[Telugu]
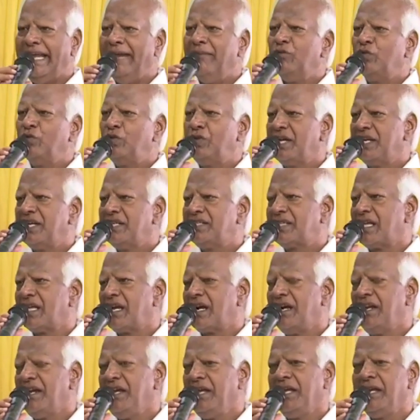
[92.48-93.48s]
ఏం
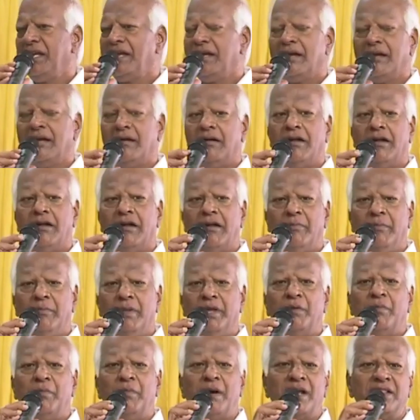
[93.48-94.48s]
ఉద్ధరిస్తారని
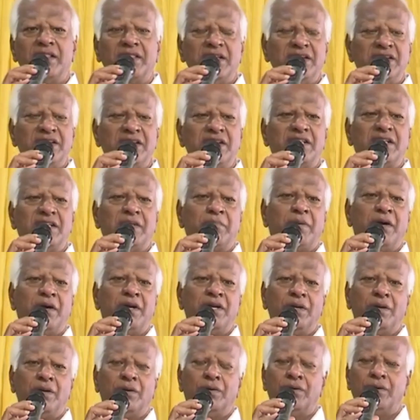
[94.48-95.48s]
మీరు భారతీయ జనతా
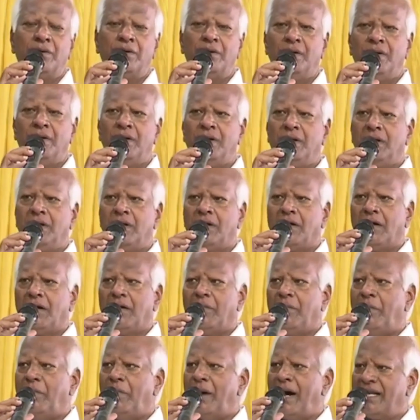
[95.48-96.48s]
పార్టీలో
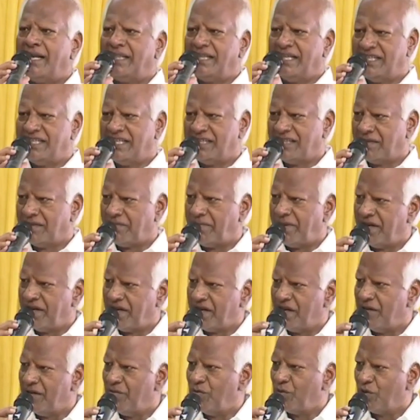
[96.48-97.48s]
భారతీయ జనతా
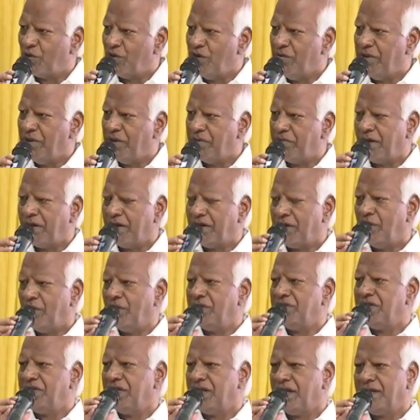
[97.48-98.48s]
పార్టీని నమ్ముకొని మీరు
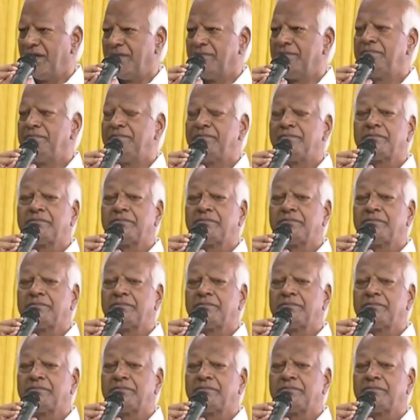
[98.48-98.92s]
పార్టీలో చేరారు